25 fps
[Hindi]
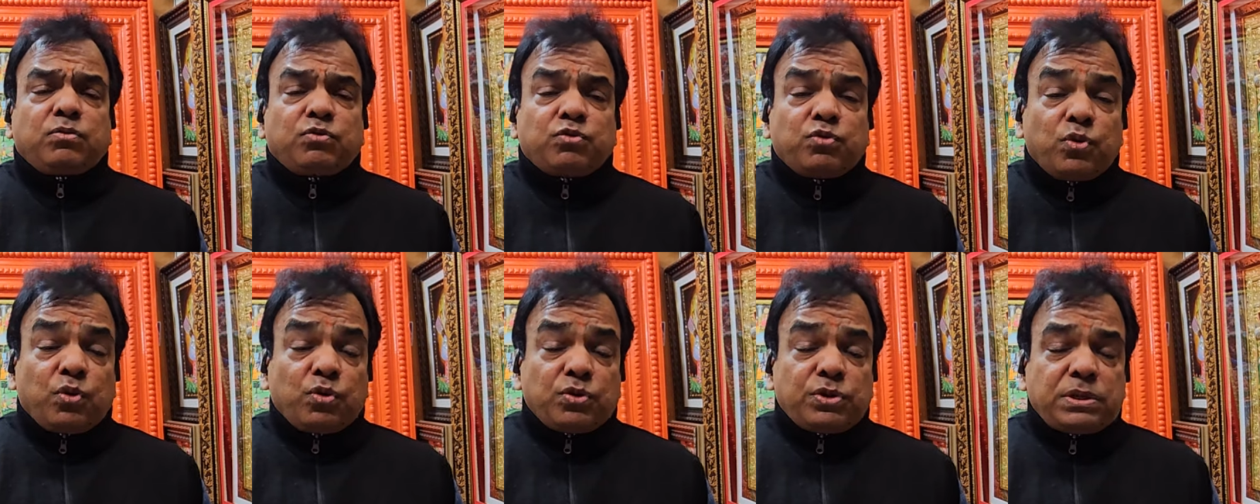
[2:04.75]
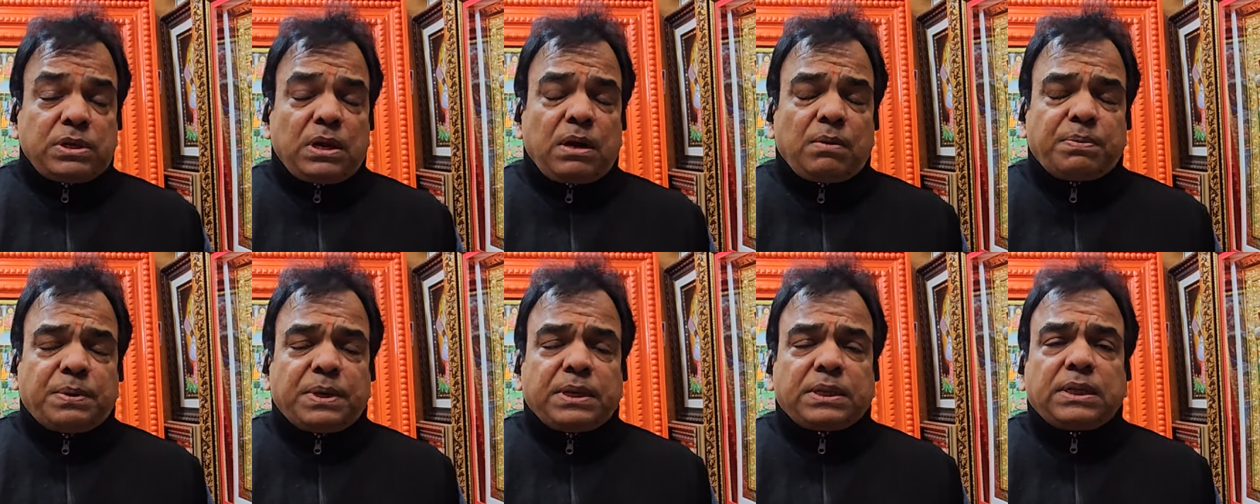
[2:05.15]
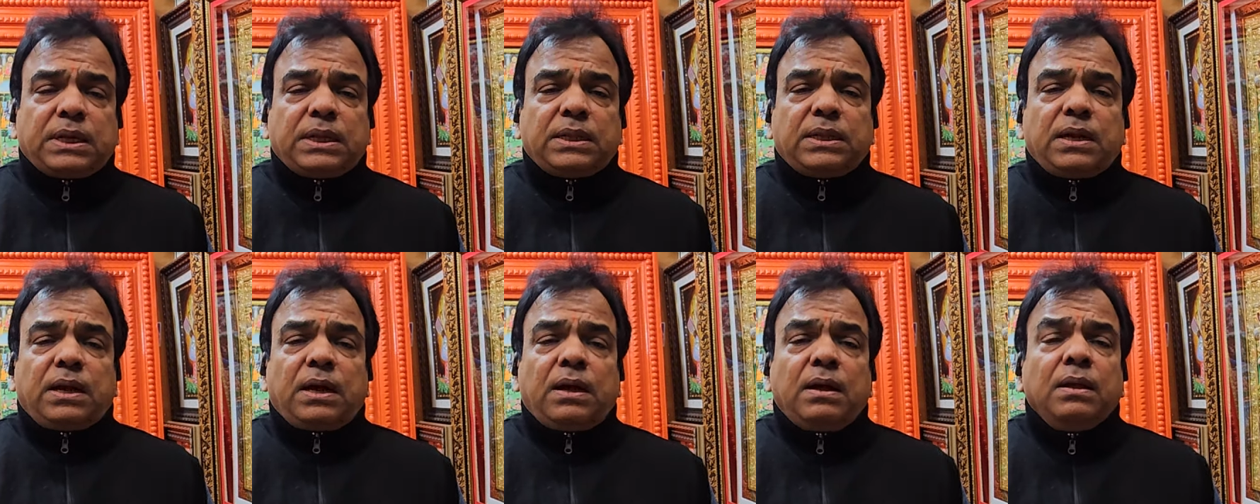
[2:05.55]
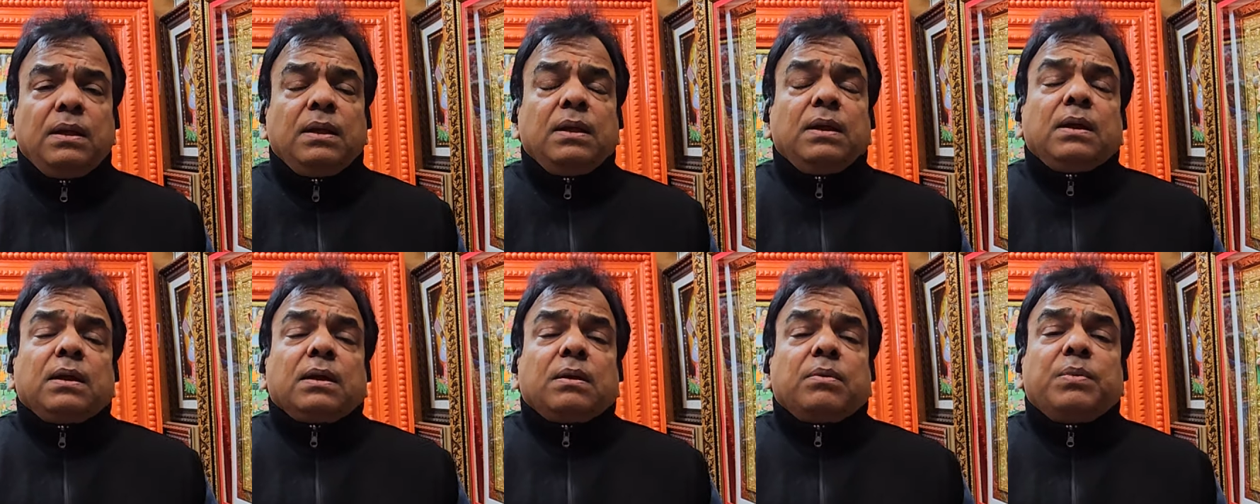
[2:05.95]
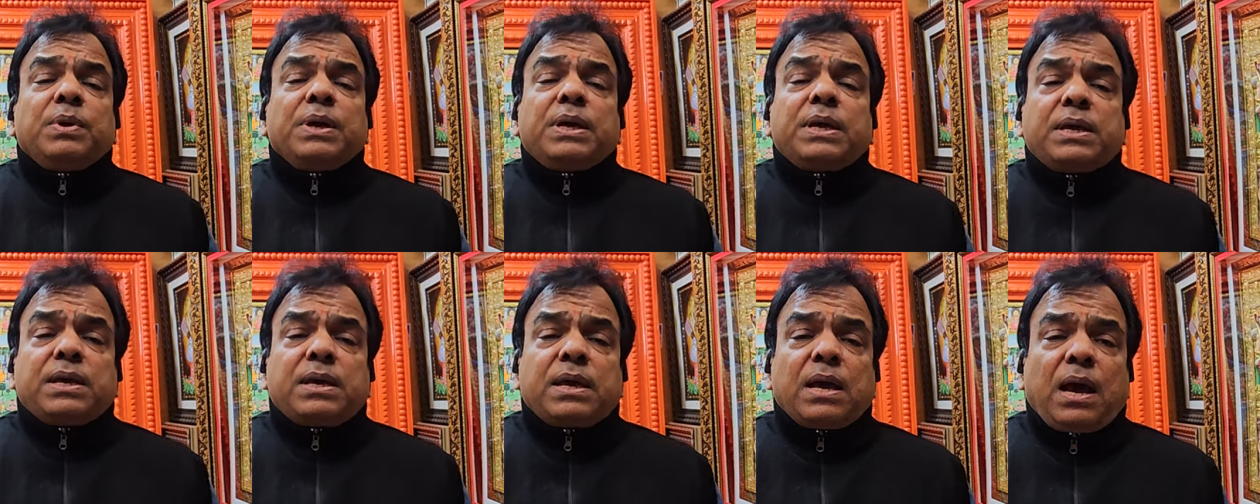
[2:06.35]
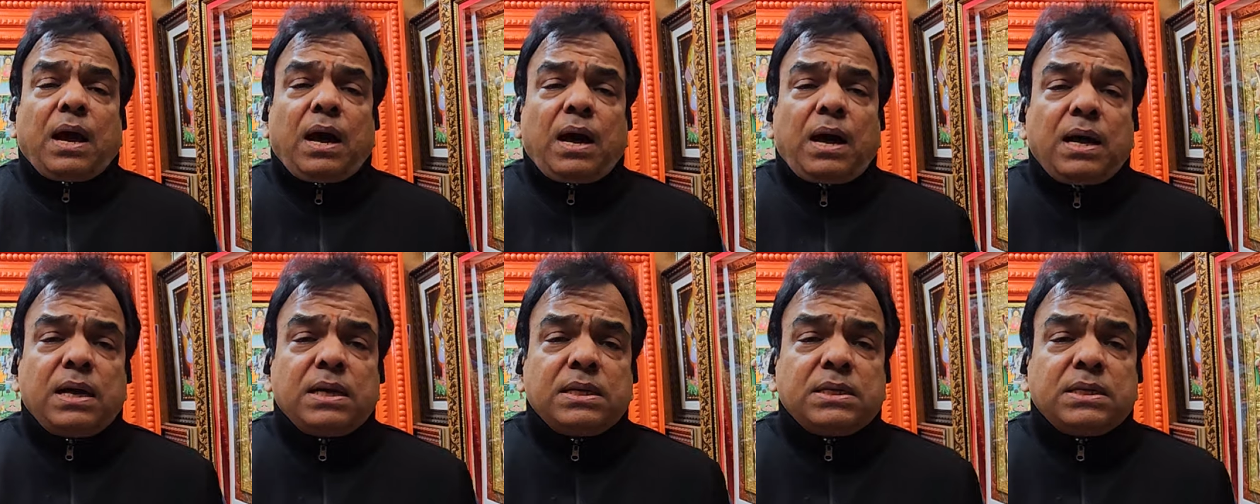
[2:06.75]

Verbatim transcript: सोचना पड़ता था कि मैं क्या